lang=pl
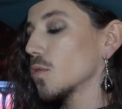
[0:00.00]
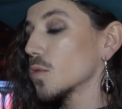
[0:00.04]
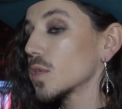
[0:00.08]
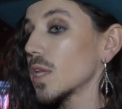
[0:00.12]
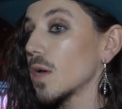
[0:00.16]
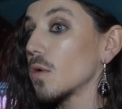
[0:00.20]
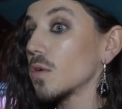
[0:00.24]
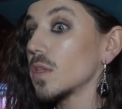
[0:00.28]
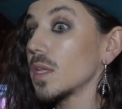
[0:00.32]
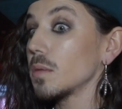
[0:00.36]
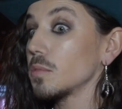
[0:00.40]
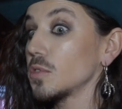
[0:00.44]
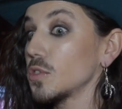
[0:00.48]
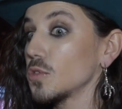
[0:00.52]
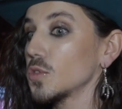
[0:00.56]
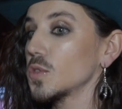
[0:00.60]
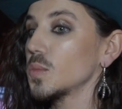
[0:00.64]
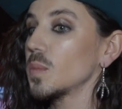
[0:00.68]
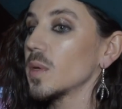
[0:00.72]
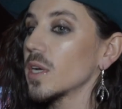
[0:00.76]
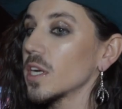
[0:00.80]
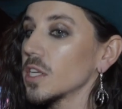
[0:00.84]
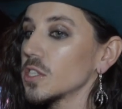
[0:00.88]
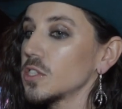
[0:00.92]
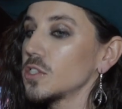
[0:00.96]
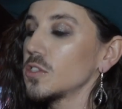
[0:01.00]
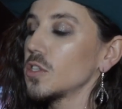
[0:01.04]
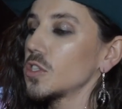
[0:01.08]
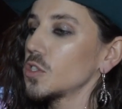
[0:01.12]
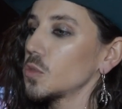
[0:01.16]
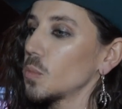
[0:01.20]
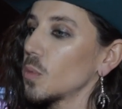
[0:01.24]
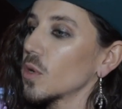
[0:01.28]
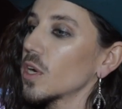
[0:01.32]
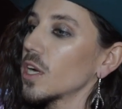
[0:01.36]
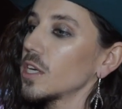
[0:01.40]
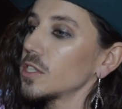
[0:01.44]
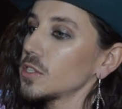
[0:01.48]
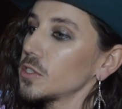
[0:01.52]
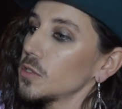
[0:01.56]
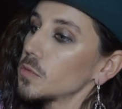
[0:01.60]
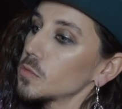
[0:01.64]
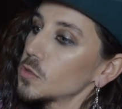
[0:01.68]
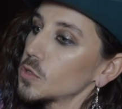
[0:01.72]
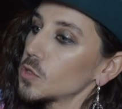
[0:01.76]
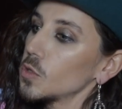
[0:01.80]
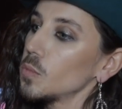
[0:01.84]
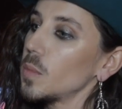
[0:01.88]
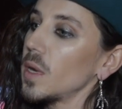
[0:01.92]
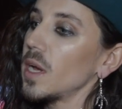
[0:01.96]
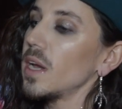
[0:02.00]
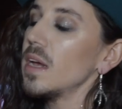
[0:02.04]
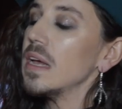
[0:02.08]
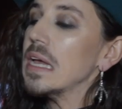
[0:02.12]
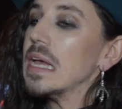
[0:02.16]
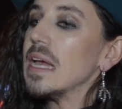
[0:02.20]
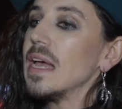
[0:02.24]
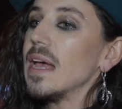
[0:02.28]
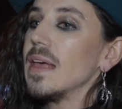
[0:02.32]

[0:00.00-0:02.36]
udało nam się uzbierać dość pokaźną sumę